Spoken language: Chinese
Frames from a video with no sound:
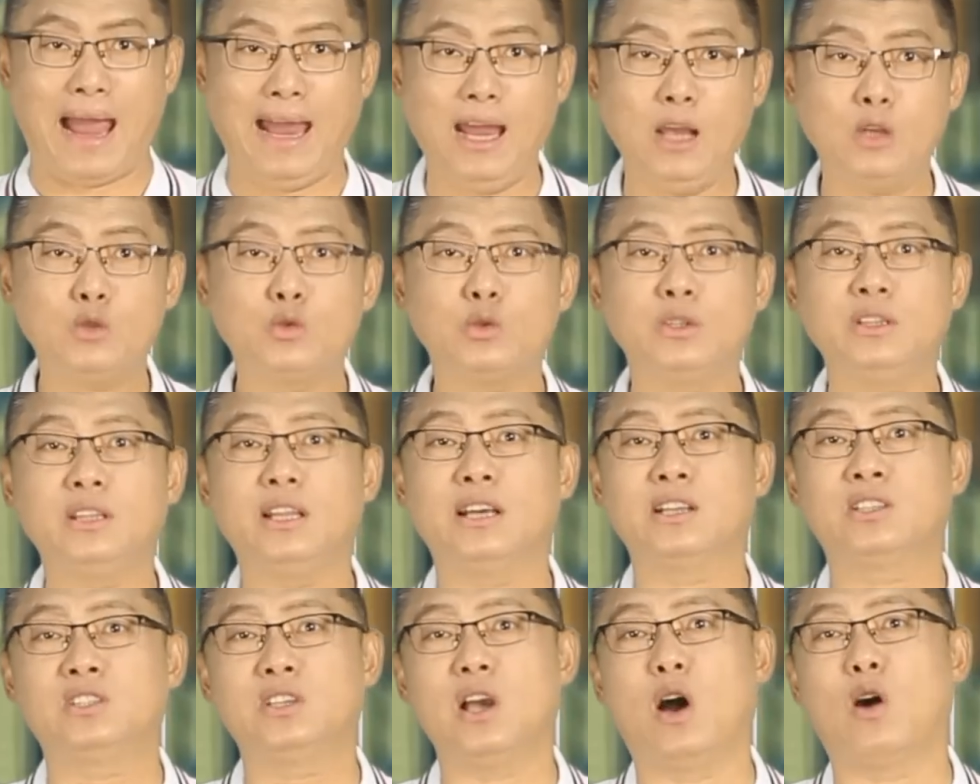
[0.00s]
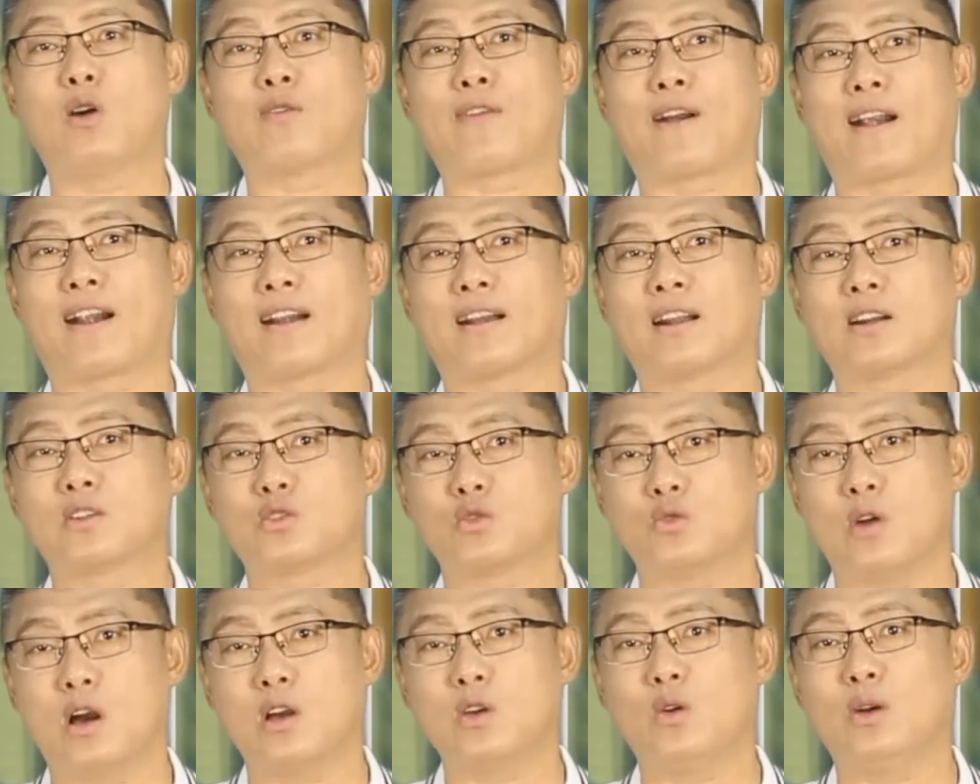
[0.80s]
白军的叫法呢，
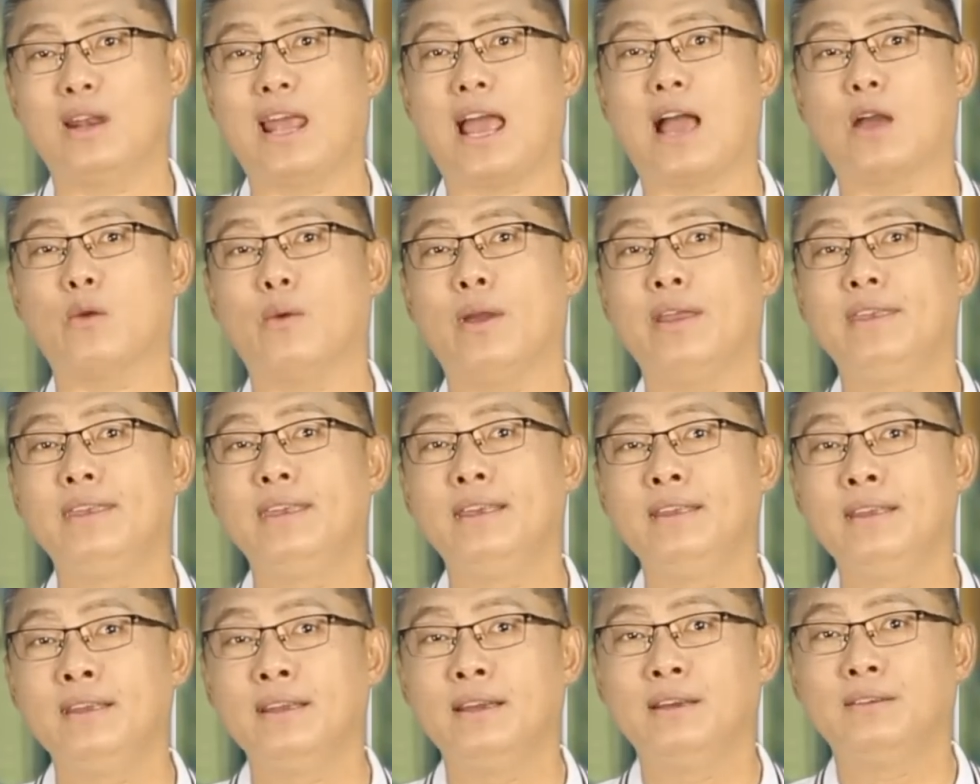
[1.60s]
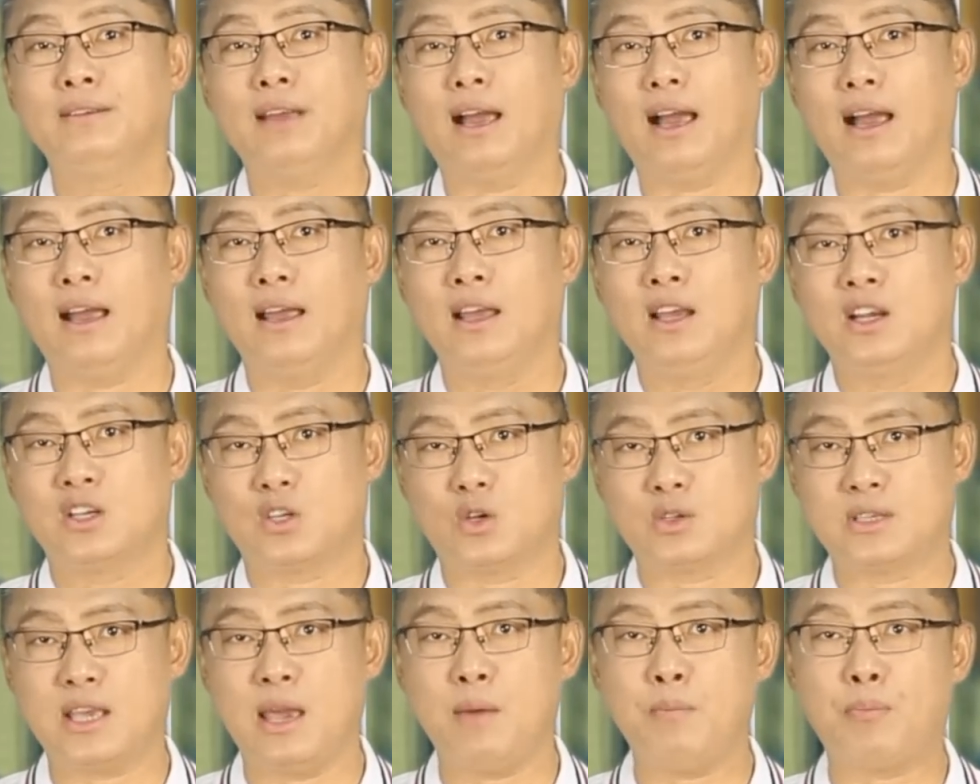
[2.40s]
主要有俩原因啊。
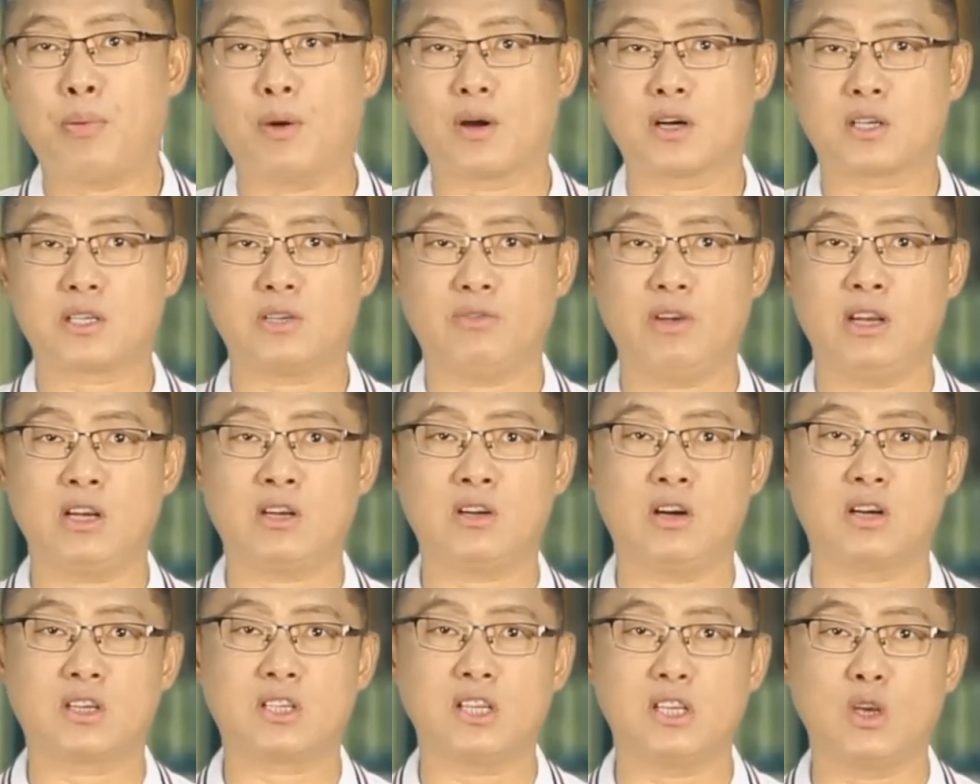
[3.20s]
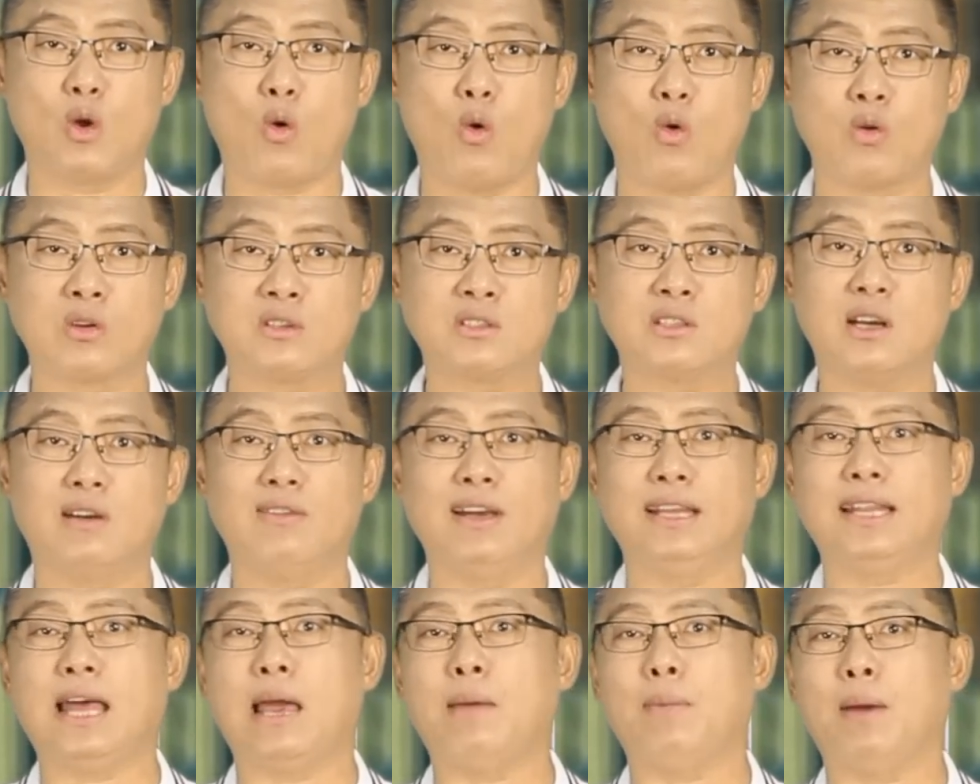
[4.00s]
首先，布尔什维克是以红色
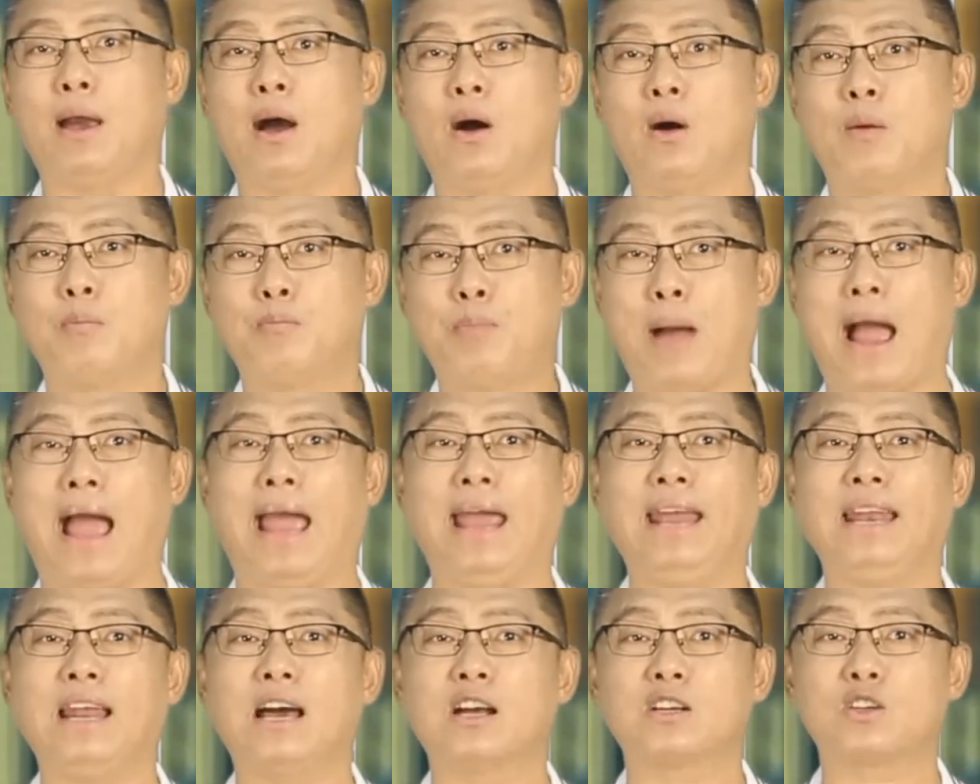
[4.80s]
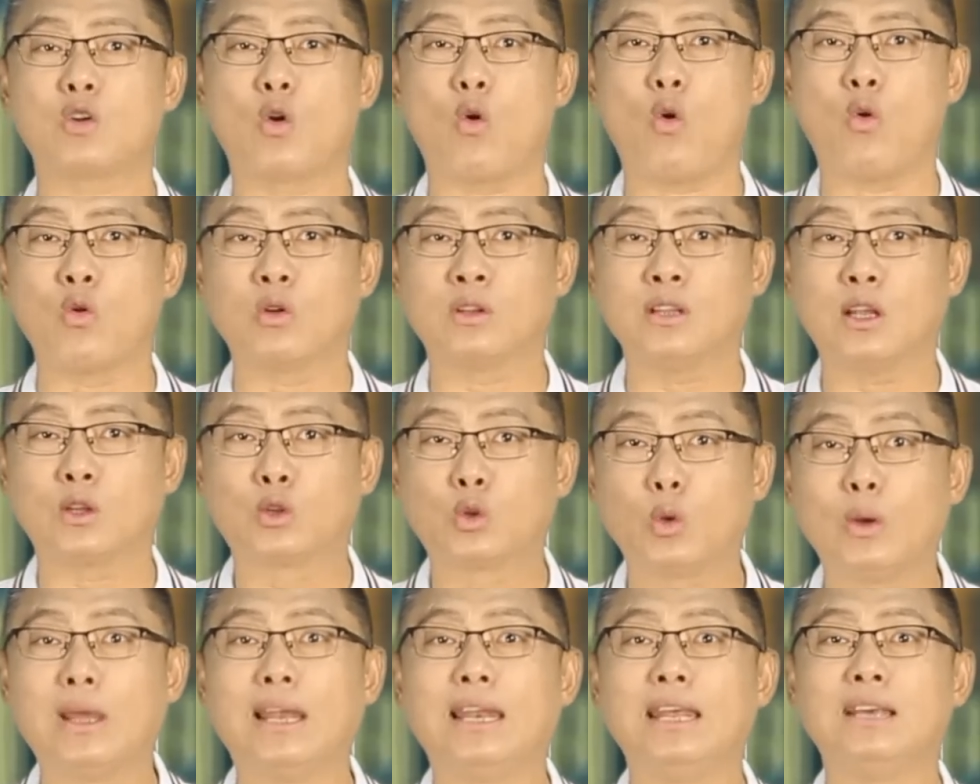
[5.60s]
为代表，白呢是红的
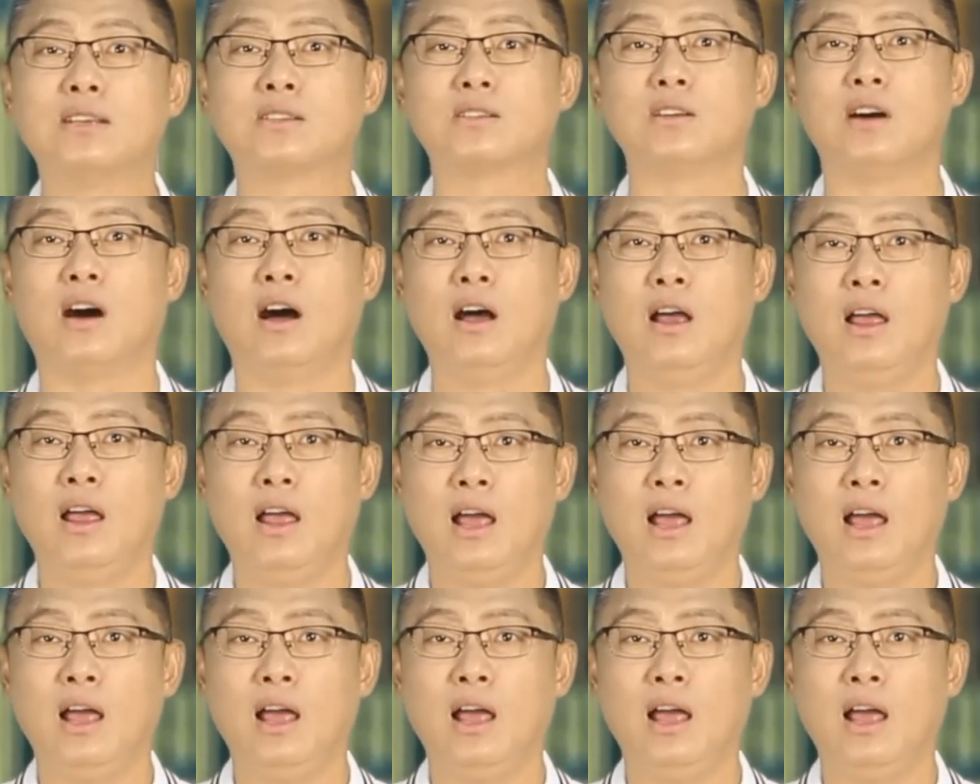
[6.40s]
对立色。